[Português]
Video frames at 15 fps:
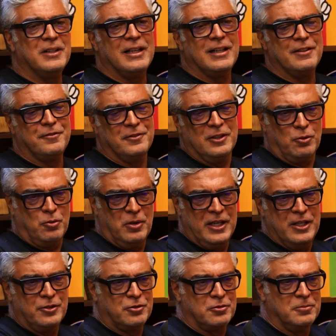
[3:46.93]
Ela,
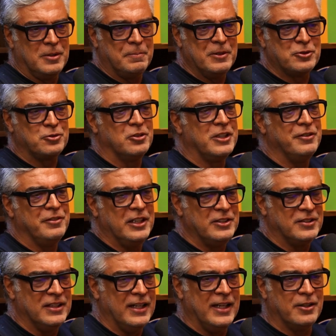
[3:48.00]
conheço uma pessoa que vende
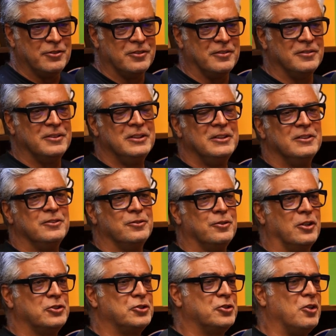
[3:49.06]
terrenos no
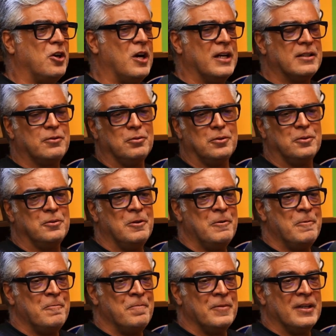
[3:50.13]
North Shore e tudo,
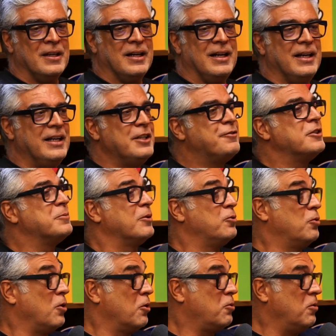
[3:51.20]
aí a gente fez uma
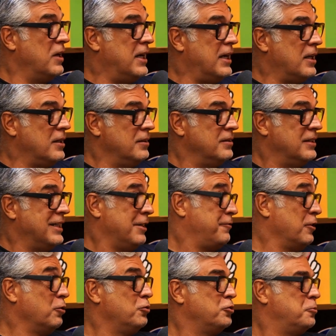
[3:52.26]
call com ela, ela
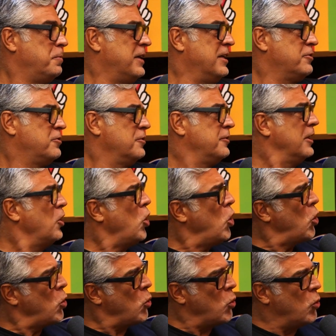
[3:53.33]
falou dos preços, eu falei,
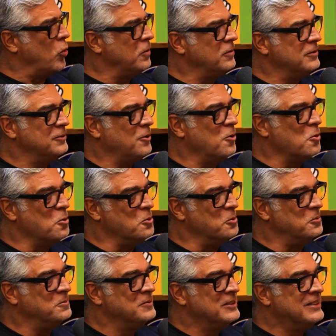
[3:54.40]
oh, oh...
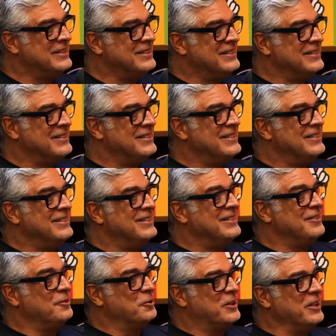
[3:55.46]
Looking good.
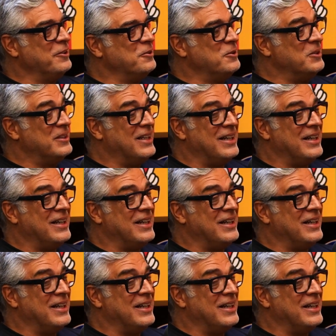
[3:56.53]
Looking good.